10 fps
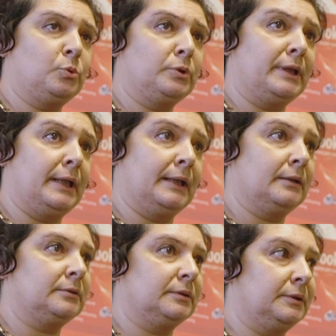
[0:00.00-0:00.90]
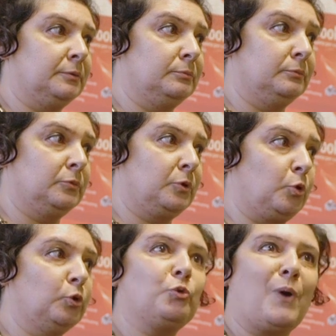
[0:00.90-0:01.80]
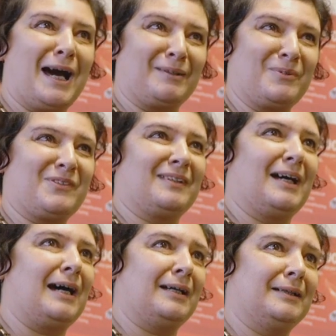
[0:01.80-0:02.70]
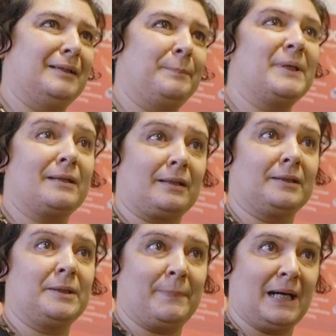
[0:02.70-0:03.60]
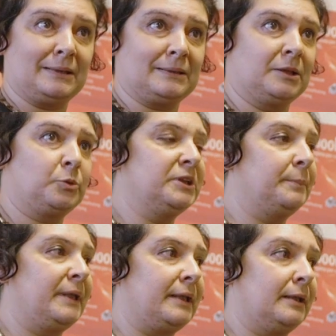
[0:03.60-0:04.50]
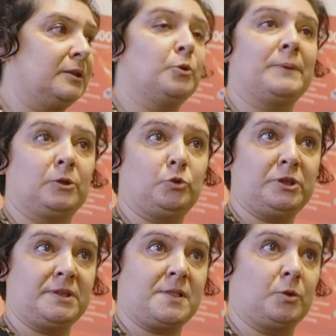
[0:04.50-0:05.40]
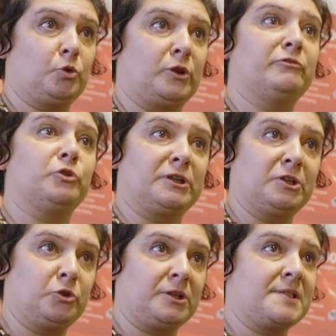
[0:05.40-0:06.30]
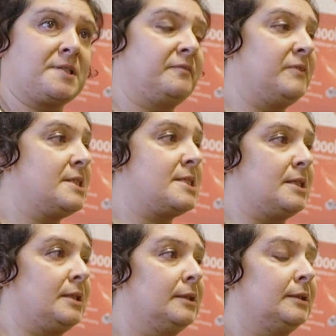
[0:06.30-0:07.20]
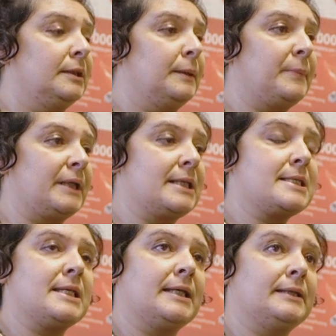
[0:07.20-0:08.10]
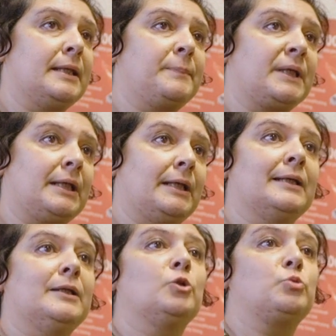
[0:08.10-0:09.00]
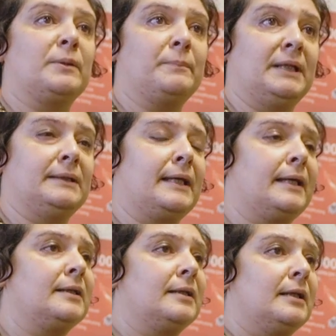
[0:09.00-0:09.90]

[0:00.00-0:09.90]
un um, call to arms a, uh, per i partner, quindi per gli operatori di settore, fornitori di servizi per le aziende perché eh, naturalmente